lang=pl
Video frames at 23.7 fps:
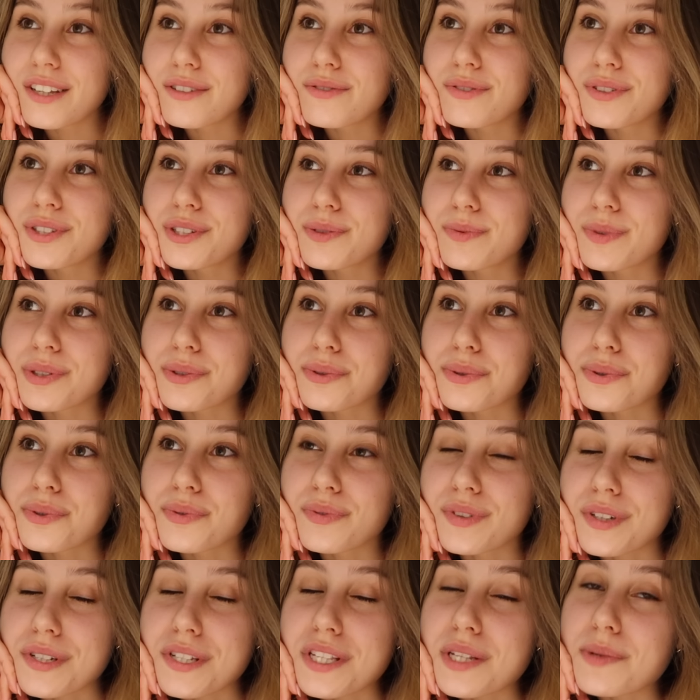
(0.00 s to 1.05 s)
i widzimy się już
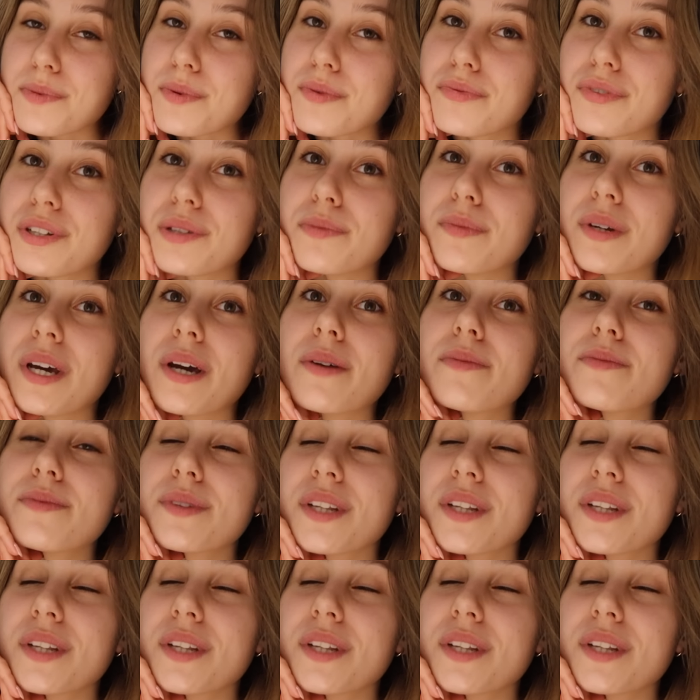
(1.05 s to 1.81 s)
w następnym filmie,